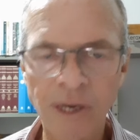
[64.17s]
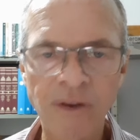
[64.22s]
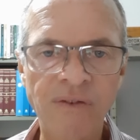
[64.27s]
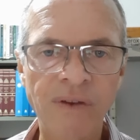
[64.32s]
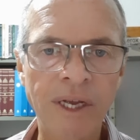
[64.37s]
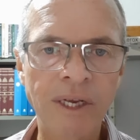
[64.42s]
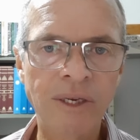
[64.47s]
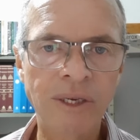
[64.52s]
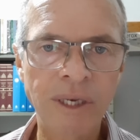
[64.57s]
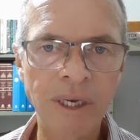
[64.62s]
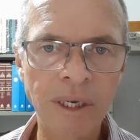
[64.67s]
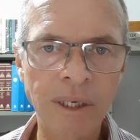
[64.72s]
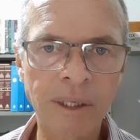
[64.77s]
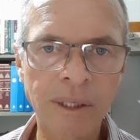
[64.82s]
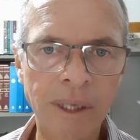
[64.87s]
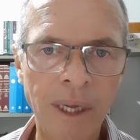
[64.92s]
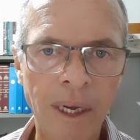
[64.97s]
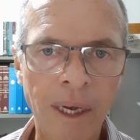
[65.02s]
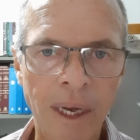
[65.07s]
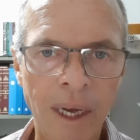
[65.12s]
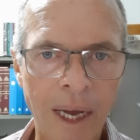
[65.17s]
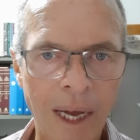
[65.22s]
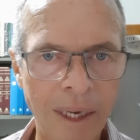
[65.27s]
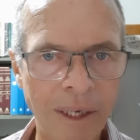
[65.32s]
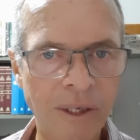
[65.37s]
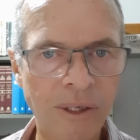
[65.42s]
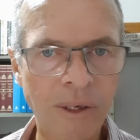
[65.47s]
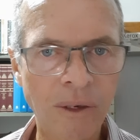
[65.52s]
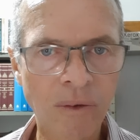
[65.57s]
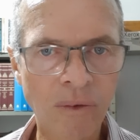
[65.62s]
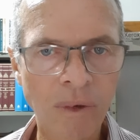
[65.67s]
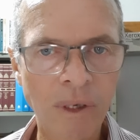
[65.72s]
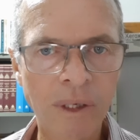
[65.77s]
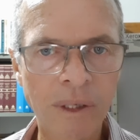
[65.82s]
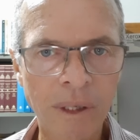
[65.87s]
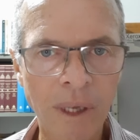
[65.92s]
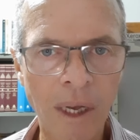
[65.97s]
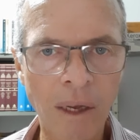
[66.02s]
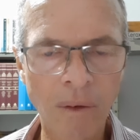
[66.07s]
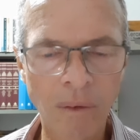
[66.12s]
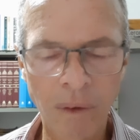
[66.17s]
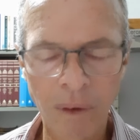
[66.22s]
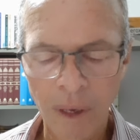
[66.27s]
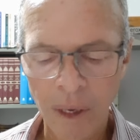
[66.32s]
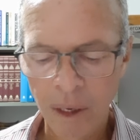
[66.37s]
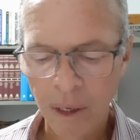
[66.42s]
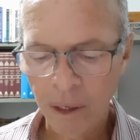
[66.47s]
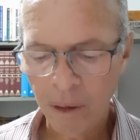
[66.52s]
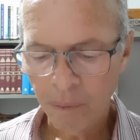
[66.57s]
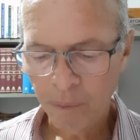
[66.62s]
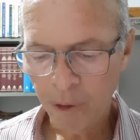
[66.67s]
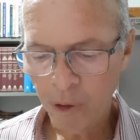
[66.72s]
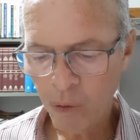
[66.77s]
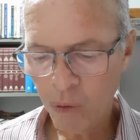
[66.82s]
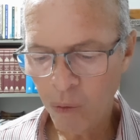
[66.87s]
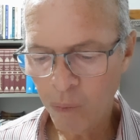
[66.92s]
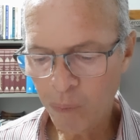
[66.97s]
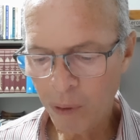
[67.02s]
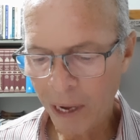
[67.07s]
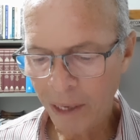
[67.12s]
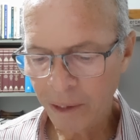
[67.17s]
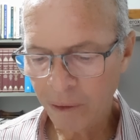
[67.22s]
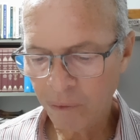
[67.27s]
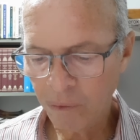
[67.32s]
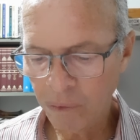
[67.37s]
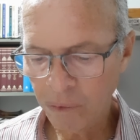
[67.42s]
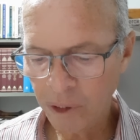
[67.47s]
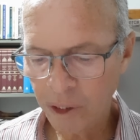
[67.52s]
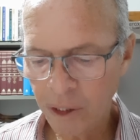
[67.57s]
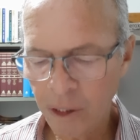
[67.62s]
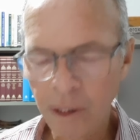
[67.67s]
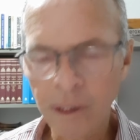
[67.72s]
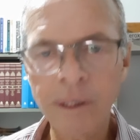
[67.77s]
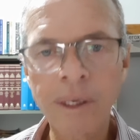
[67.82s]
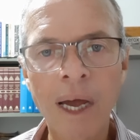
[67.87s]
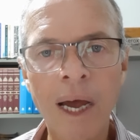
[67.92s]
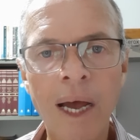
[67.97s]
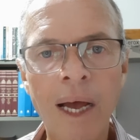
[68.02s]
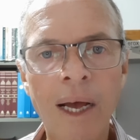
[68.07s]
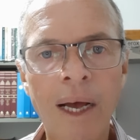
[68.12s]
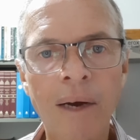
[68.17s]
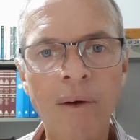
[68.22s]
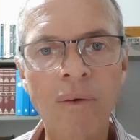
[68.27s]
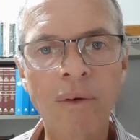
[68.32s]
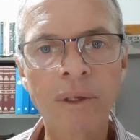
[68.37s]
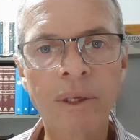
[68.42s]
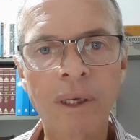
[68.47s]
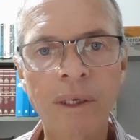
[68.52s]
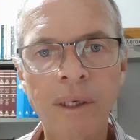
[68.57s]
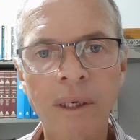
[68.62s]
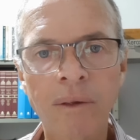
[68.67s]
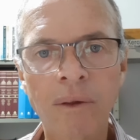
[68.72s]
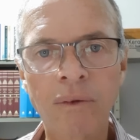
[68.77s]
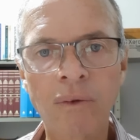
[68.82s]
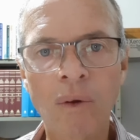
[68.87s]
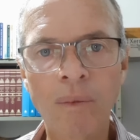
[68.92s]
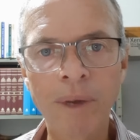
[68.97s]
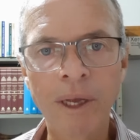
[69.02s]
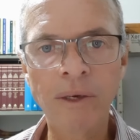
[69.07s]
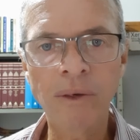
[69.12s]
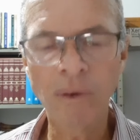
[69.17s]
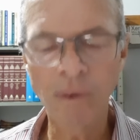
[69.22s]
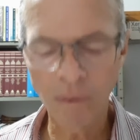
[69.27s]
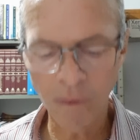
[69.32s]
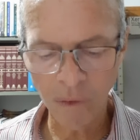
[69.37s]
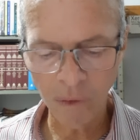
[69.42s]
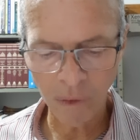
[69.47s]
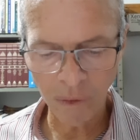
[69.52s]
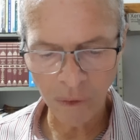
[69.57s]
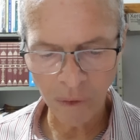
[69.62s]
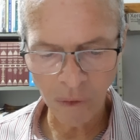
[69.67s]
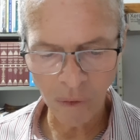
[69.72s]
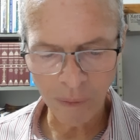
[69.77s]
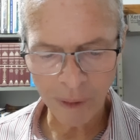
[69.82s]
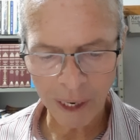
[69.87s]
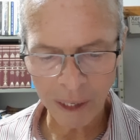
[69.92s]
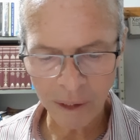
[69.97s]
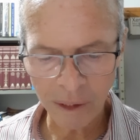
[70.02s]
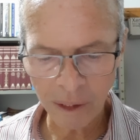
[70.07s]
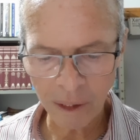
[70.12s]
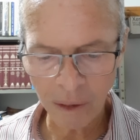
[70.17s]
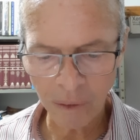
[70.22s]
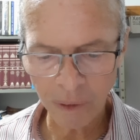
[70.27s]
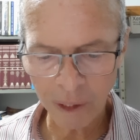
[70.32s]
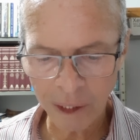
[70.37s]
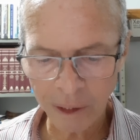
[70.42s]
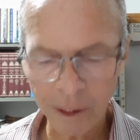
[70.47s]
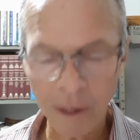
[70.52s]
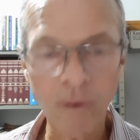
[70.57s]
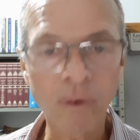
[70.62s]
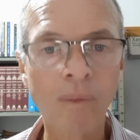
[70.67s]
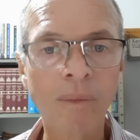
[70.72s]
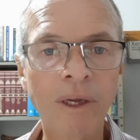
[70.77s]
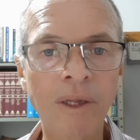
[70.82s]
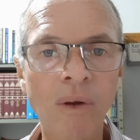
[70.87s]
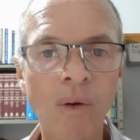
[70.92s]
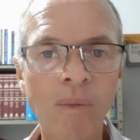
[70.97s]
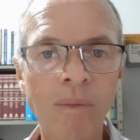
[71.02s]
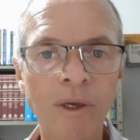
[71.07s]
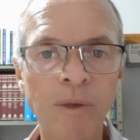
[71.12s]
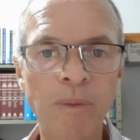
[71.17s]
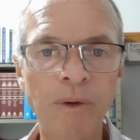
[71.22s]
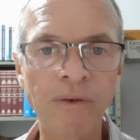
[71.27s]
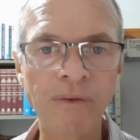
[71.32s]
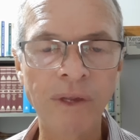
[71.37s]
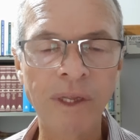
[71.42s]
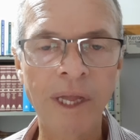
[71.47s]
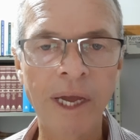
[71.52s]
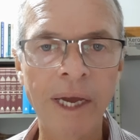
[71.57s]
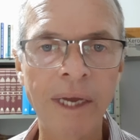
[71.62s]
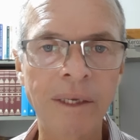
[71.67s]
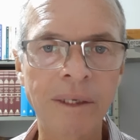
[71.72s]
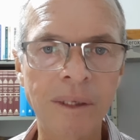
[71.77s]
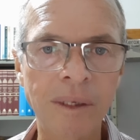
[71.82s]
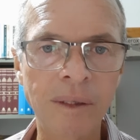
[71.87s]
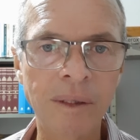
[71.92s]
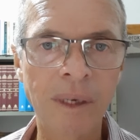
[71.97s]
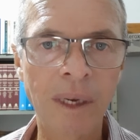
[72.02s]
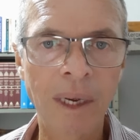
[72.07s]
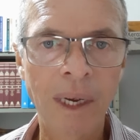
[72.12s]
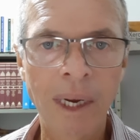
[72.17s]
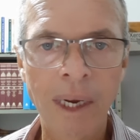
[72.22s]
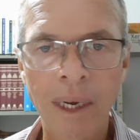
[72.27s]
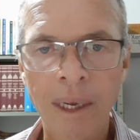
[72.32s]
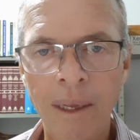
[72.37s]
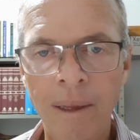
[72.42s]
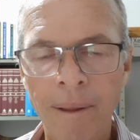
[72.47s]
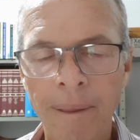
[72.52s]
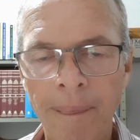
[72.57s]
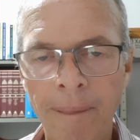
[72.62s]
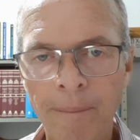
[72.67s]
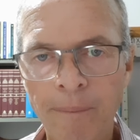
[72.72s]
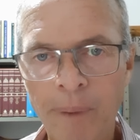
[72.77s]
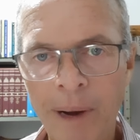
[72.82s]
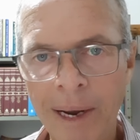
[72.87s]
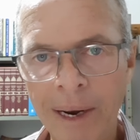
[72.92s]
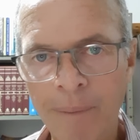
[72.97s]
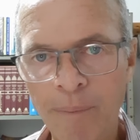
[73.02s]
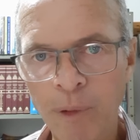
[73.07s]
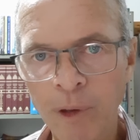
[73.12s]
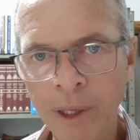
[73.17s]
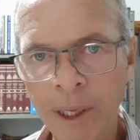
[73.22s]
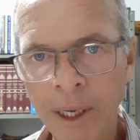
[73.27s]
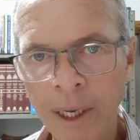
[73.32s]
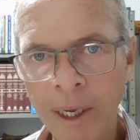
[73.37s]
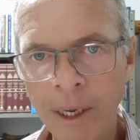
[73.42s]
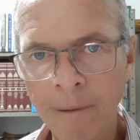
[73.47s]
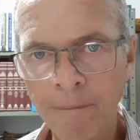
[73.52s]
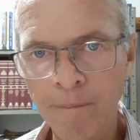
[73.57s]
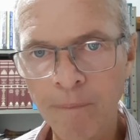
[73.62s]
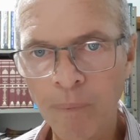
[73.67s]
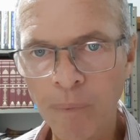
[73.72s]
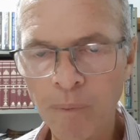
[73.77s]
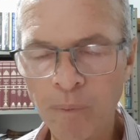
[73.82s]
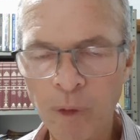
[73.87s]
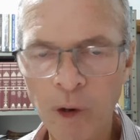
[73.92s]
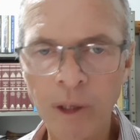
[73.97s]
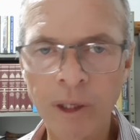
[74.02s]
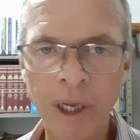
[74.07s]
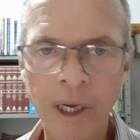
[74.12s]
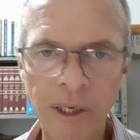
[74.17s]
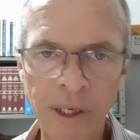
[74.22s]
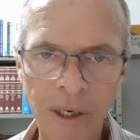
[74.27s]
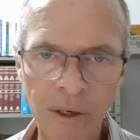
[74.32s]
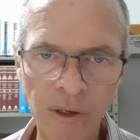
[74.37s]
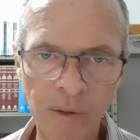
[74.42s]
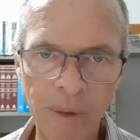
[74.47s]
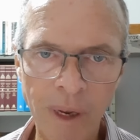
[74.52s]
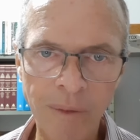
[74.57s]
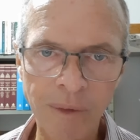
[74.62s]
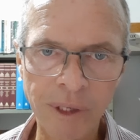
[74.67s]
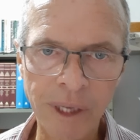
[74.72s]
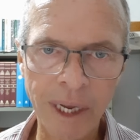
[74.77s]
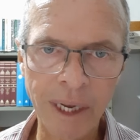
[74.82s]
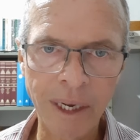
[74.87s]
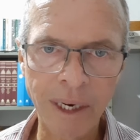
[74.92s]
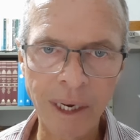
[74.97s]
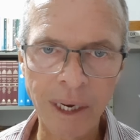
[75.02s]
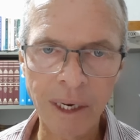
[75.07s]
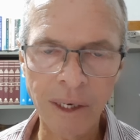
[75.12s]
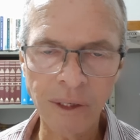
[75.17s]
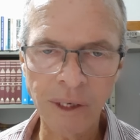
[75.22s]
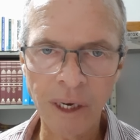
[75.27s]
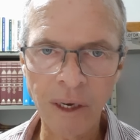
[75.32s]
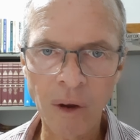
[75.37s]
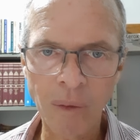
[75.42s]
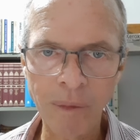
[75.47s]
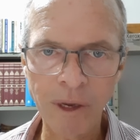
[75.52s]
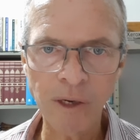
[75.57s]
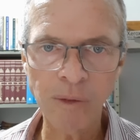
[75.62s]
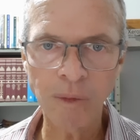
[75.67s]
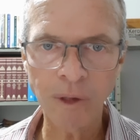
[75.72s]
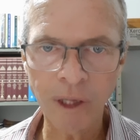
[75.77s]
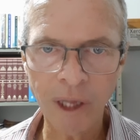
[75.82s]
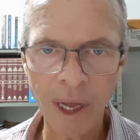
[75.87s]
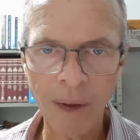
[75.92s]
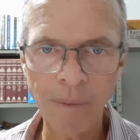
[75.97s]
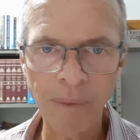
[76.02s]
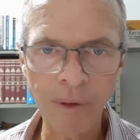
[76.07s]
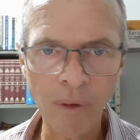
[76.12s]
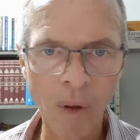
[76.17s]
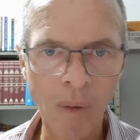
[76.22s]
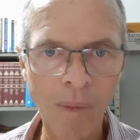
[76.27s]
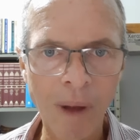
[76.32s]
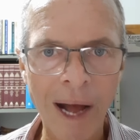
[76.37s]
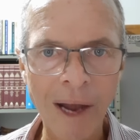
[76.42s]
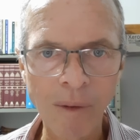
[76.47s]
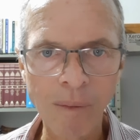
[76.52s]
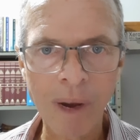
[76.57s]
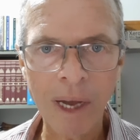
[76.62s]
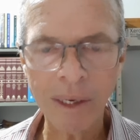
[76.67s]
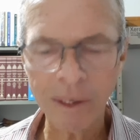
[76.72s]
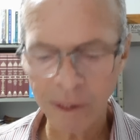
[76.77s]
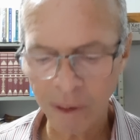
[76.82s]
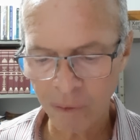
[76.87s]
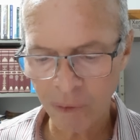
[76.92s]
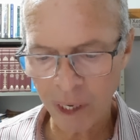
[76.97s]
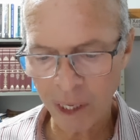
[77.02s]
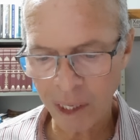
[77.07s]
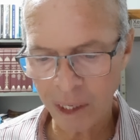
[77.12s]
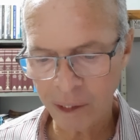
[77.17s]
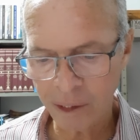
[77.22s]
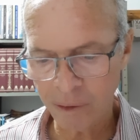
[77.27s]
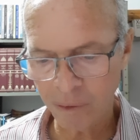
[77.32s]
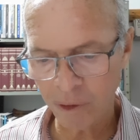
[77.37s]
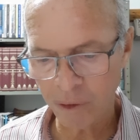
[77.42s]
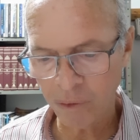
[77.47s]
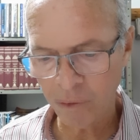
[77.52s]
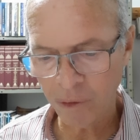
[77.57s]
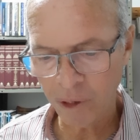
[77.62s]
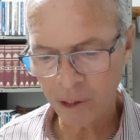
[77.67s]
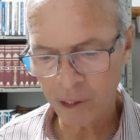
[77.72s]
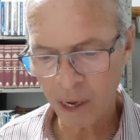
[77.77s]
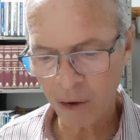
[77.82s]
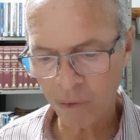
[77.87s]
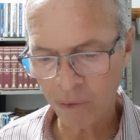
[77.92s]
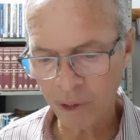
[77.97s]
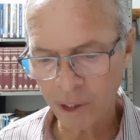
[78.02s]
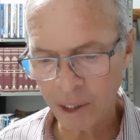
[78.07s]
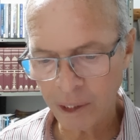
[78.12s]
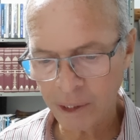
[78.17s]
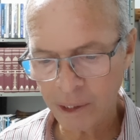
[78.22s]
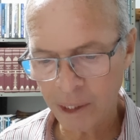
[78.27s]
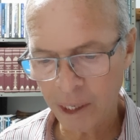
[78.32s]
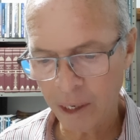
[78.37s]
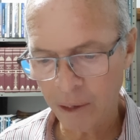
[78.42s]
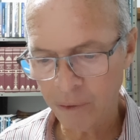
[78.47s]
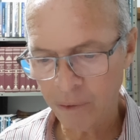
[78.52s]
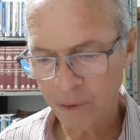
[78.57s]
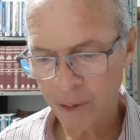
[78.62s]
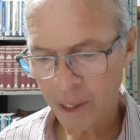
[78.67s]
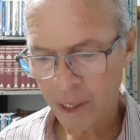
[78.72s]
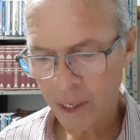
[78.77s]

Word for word: Adventista, a instituição preocupada com o que está acontecendo atualmente no mundo e no Brasil, ela está tomando algumas providências para poder proteger os membros da igreja e, ao mesmo tempo, tomar uma ação em relação a tudo que está acontecendo.